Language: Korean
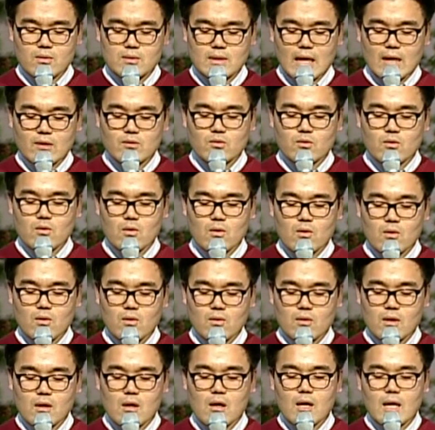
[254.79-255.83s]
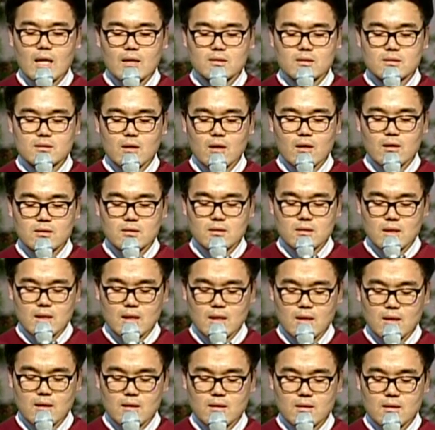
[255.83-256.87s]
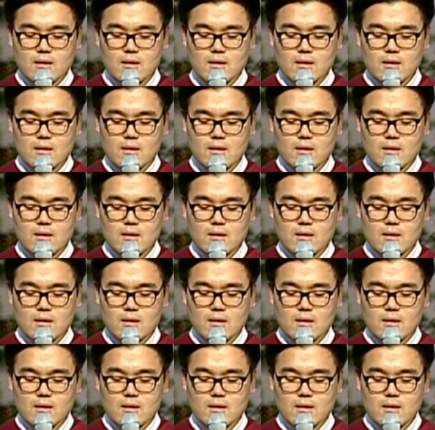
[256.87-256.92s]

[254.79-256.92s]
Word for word: 나누고 커가는 너희들이